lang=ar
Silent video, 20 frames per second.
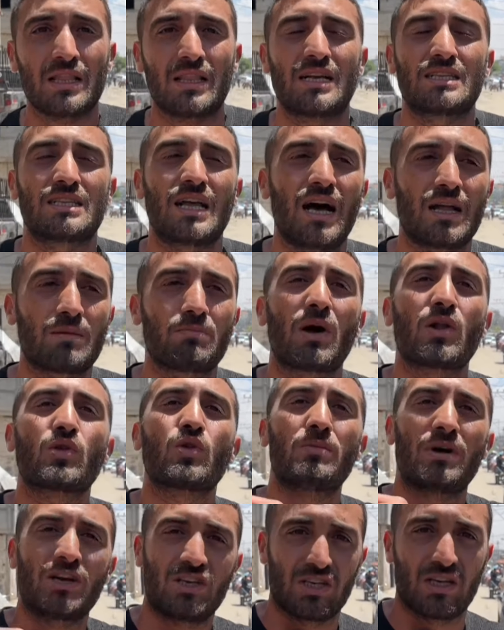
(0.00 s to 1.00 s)
نزحت
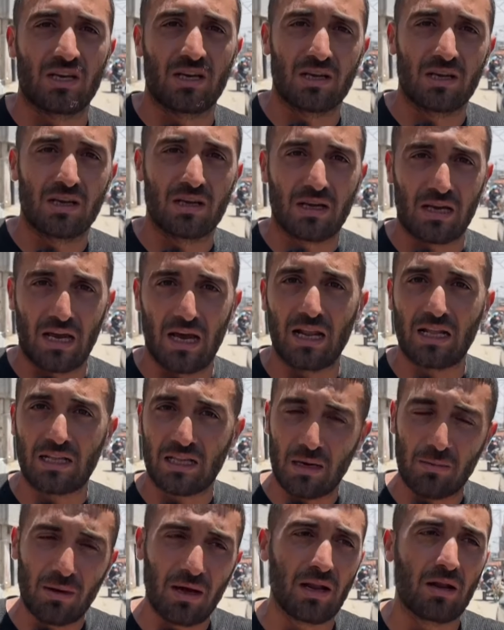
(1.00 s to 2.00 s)
برضه مشي كانت
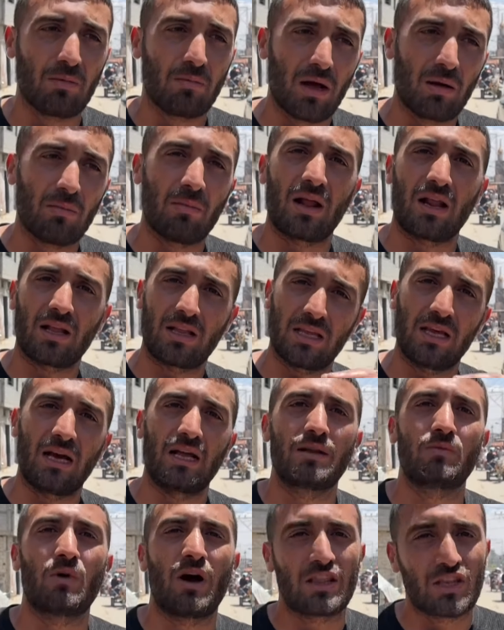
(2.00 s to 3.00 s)
كمان مرتي
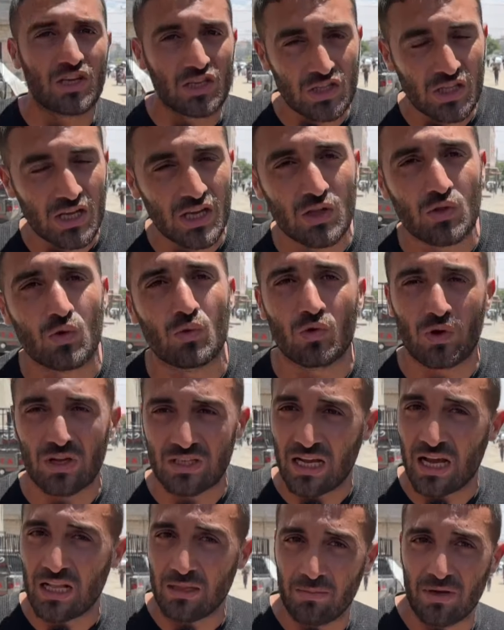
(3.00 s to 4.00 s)
يعني والدة جديد
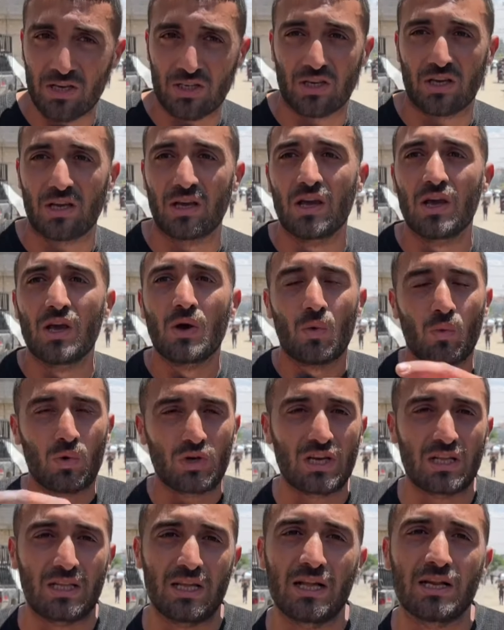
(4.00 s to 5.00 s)
ونزحت مشي
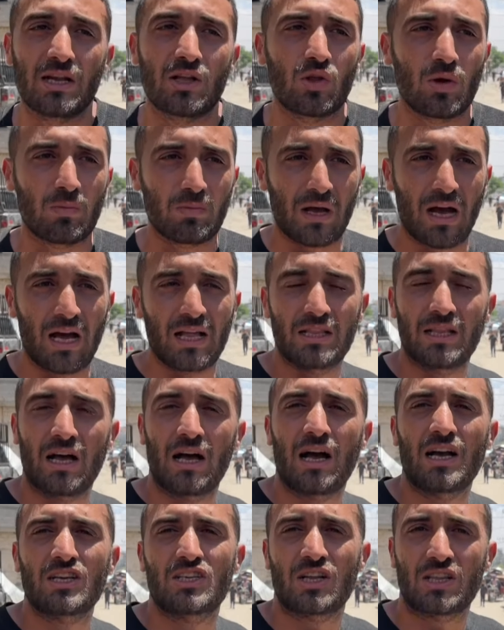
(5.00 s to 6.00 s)
وجت عندنا دب قعدنا
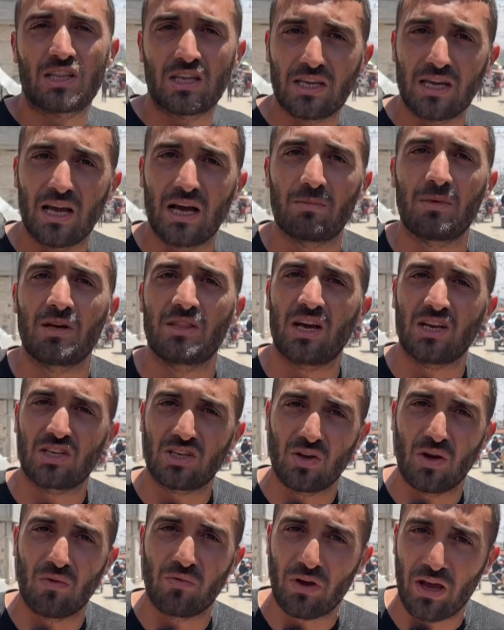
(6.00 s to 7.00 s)
10 ايام
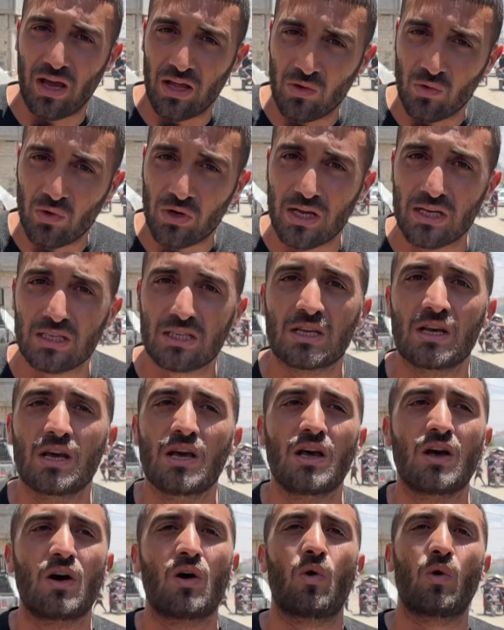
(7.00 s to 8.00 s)
11 يوم في خان يونس
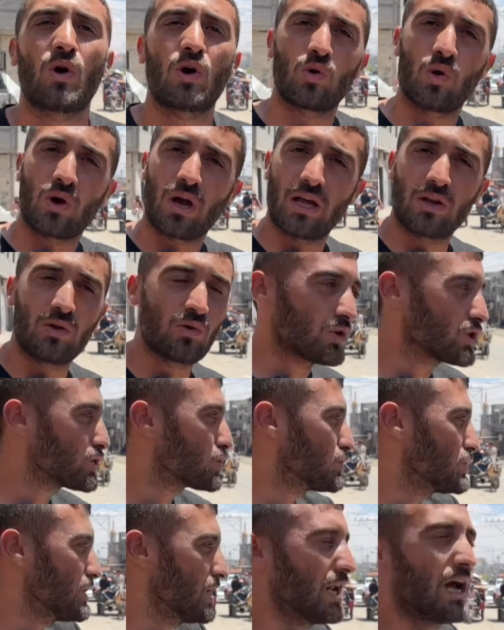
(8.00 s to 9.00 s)
واخلوا خان
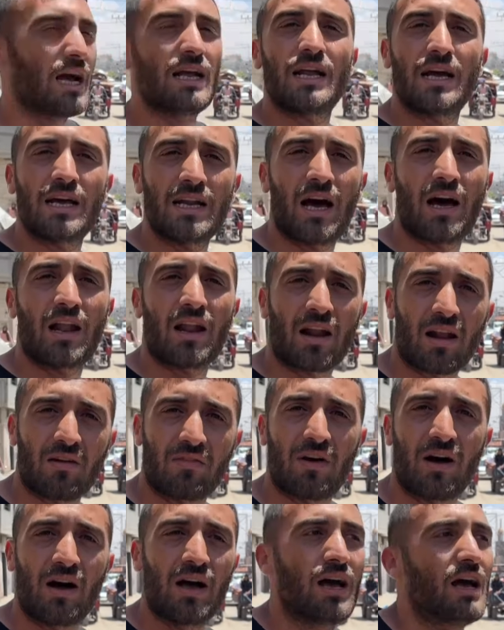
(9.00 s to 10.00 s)
يونس وجينا هنا هنا على
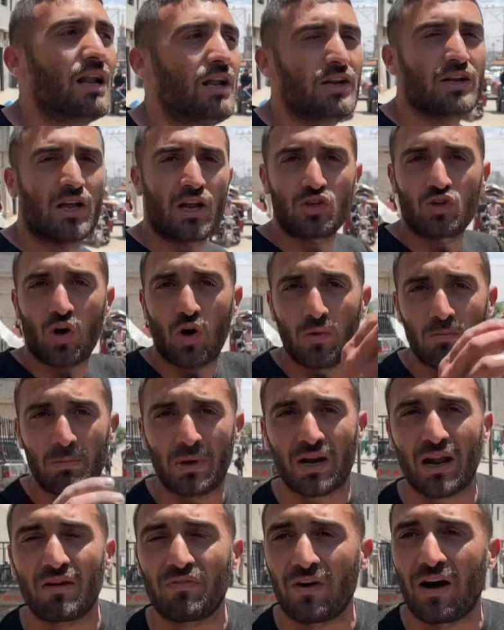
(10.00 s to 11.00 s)
رفح الحين رجعوا من
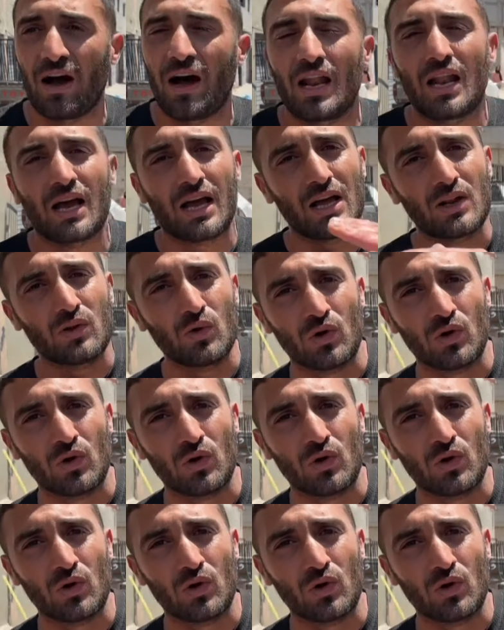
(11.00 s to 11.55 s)
رفح على خان